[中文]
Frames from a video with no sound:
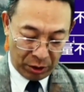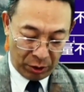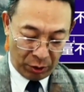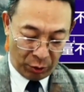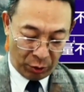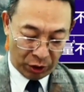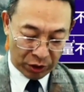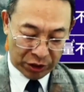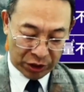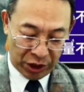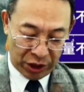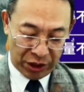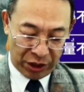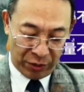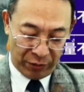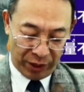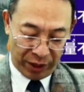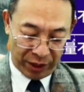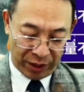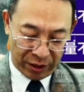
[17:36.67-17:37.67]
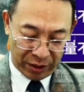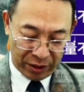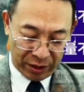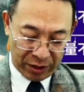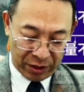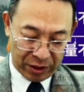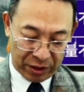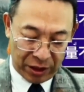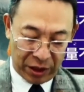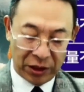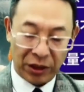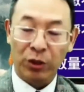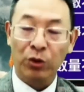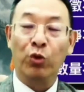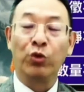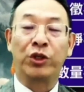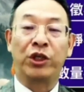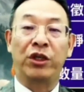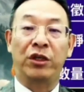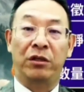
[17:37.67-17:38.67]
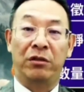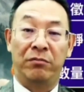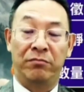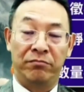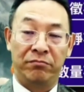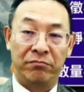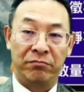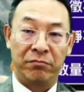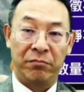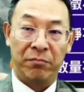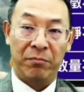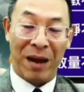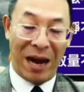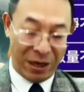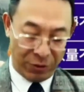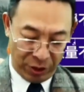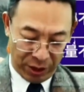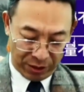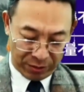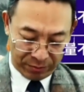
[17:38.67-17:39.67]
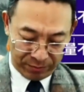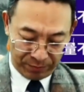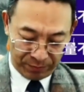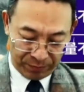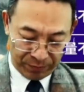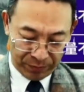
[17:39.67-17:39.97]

火蛇因为人的怒气埋怨